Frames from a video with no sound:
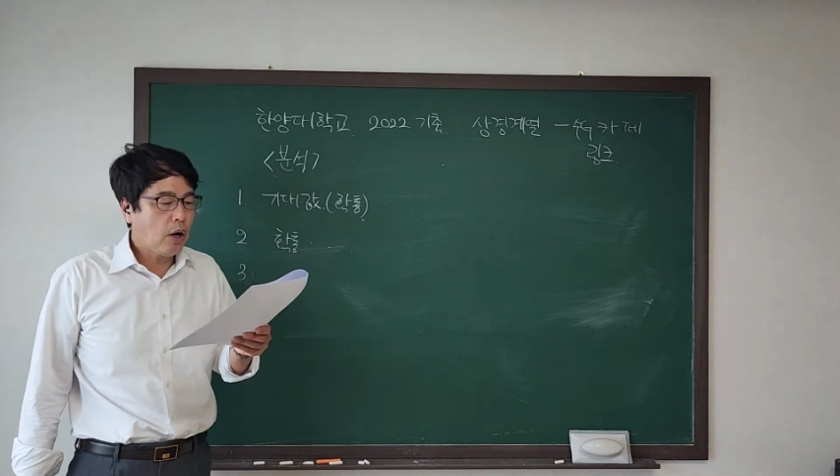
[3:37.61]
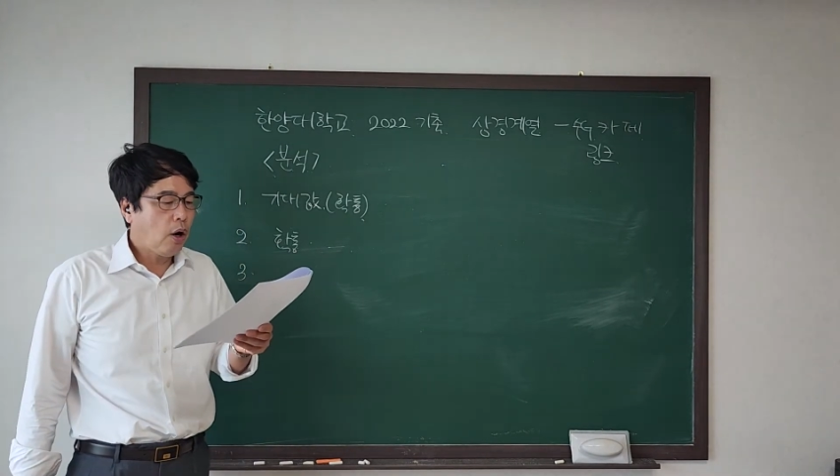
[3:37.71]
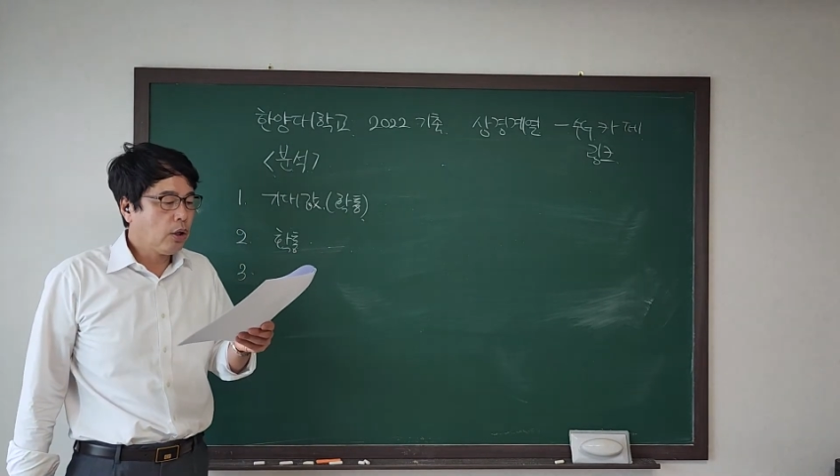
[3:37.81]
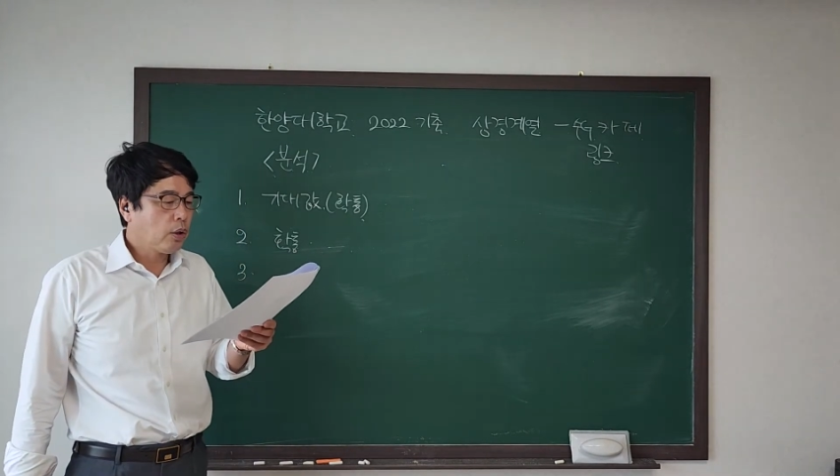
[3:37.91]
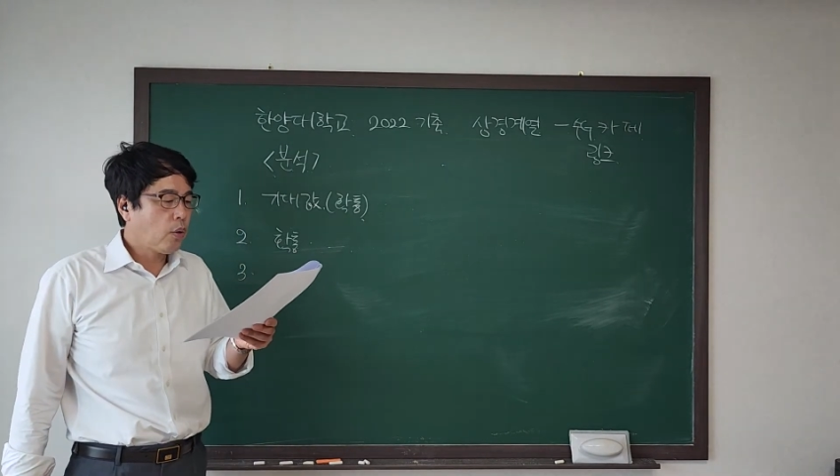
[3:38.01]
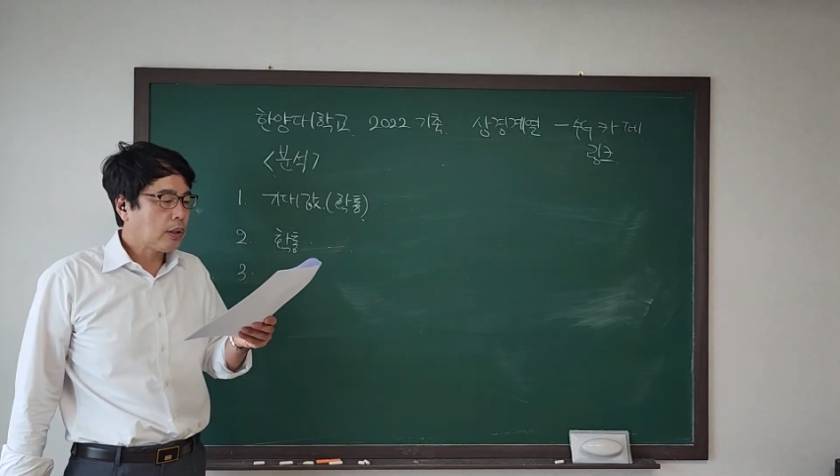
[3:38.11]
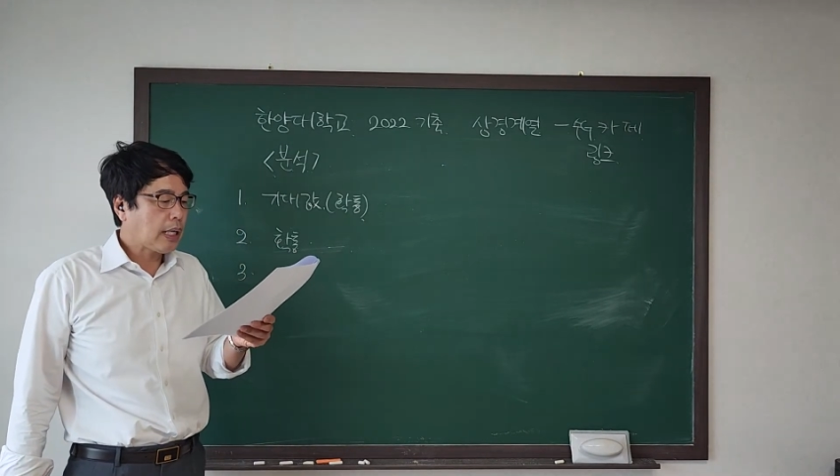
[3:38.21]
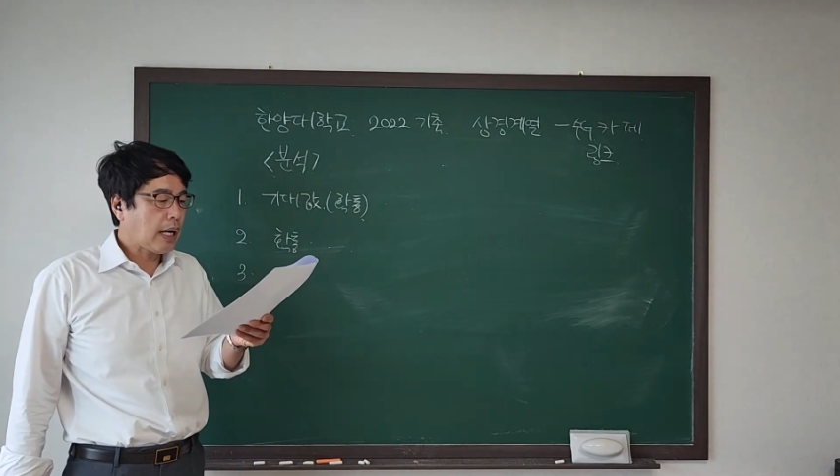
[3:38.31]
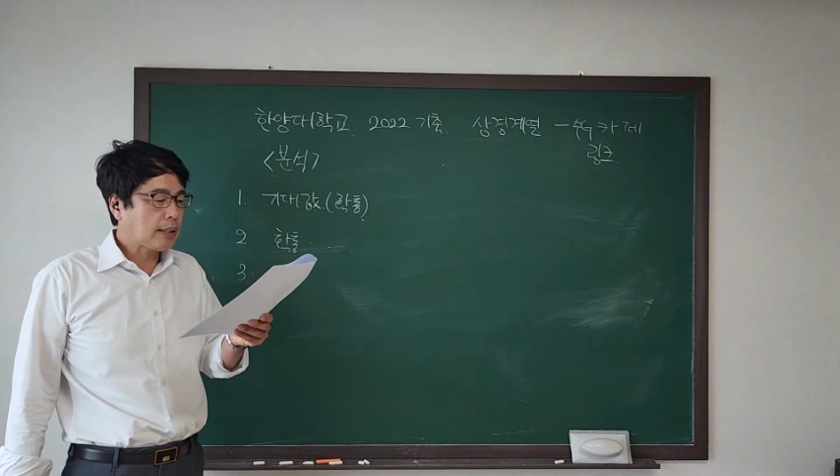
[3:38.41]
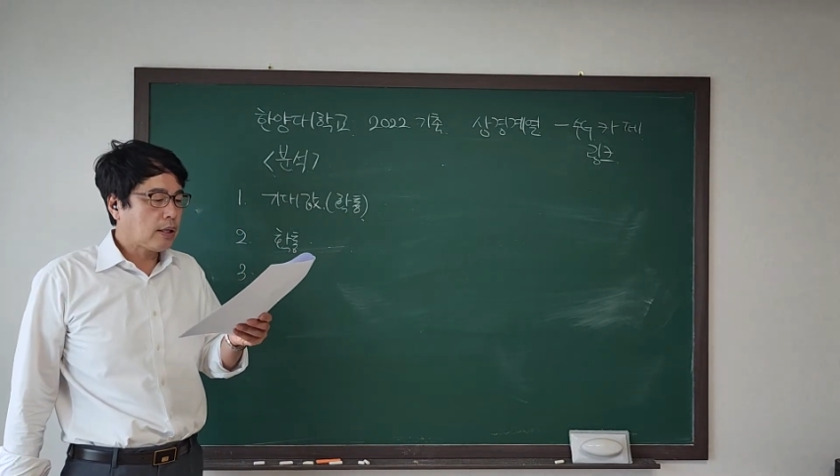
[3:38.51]
어느
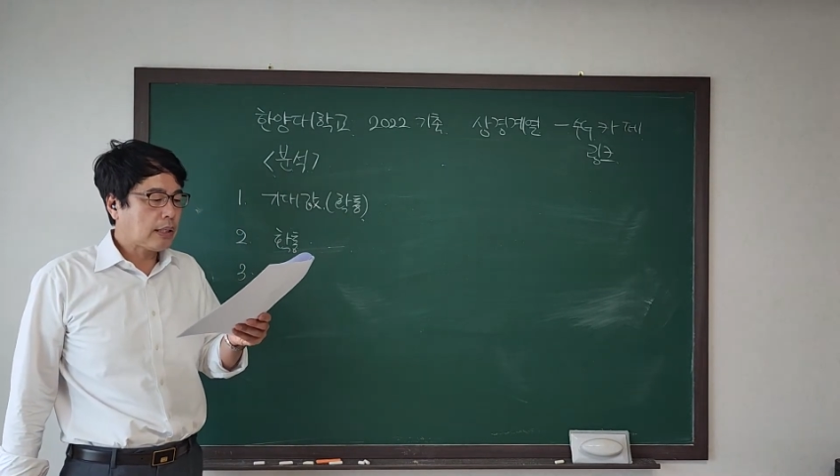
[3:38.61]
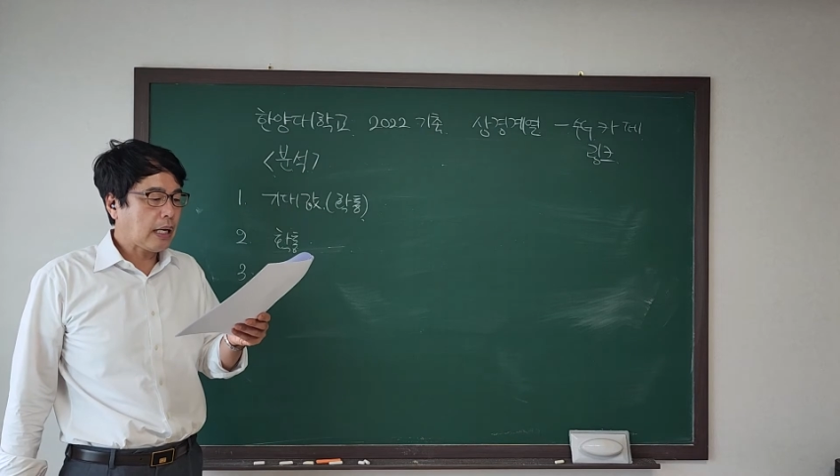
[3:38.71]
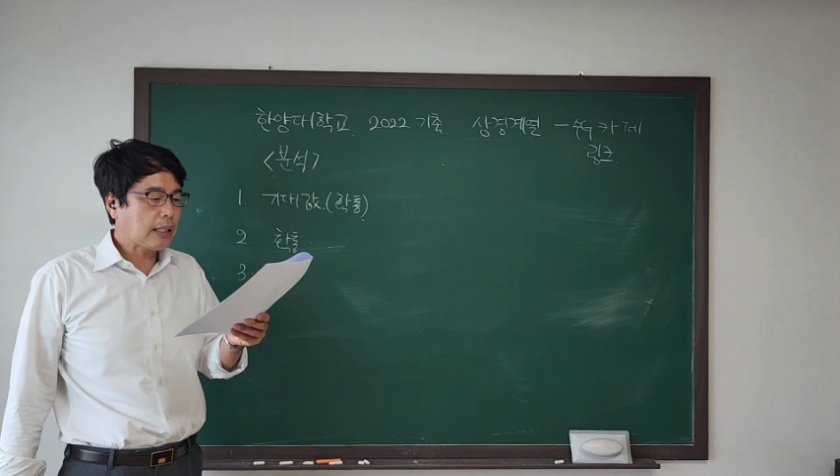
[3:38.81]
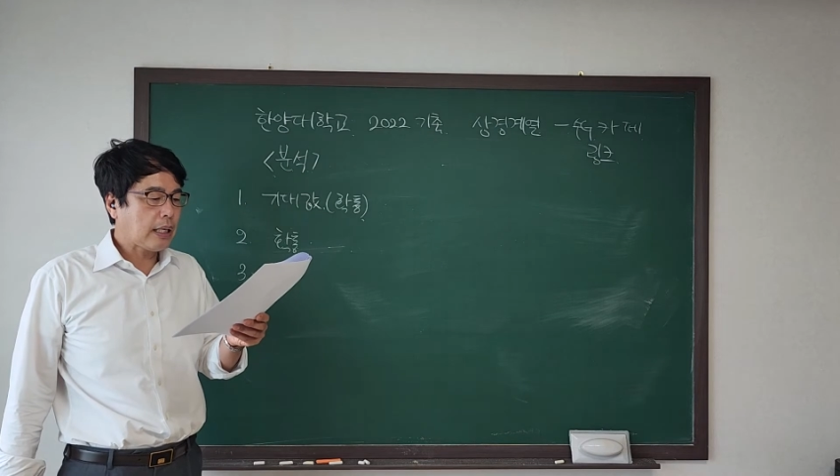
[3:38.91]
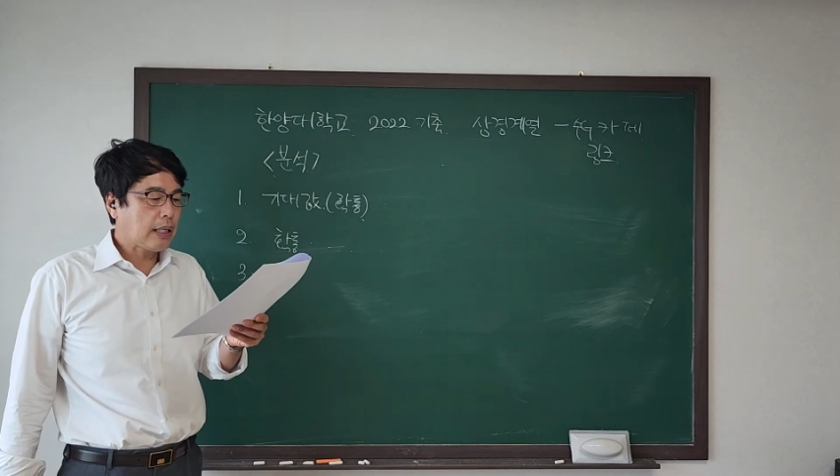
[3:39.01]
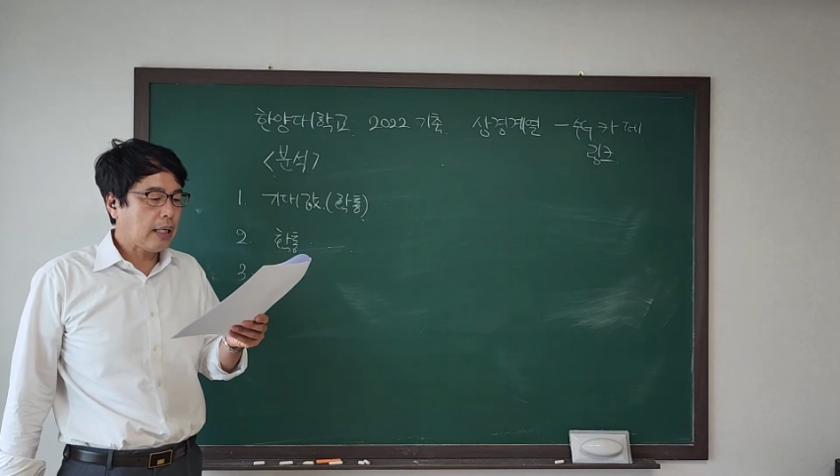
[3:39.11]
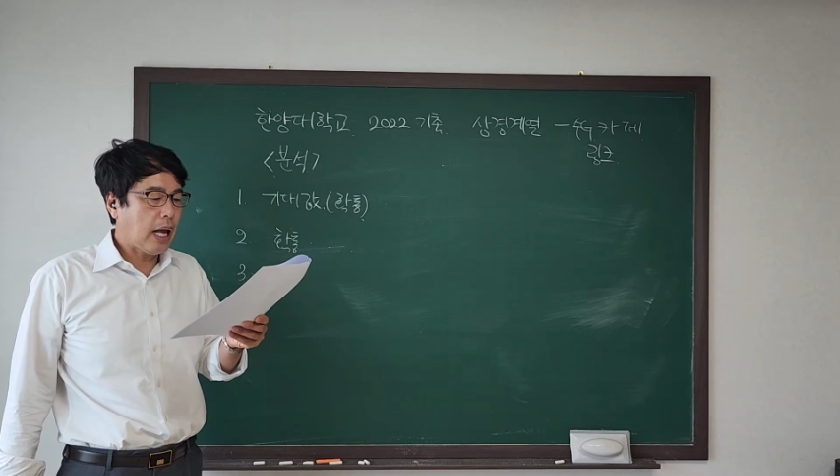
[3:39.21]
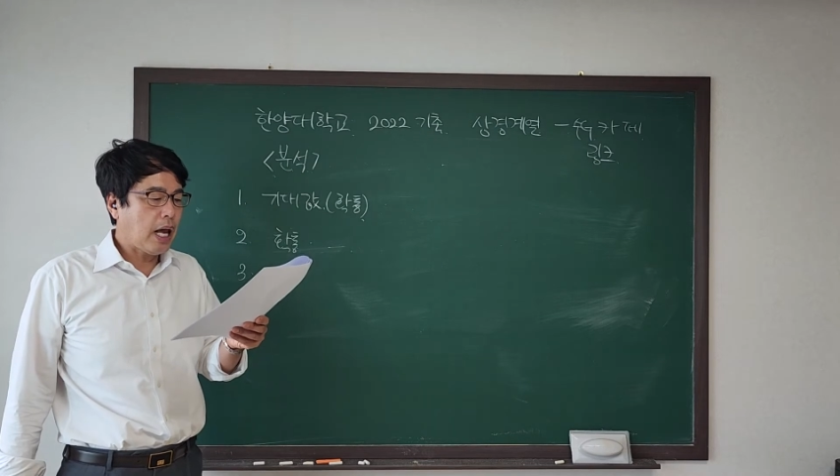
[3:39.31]
공장에서 생산된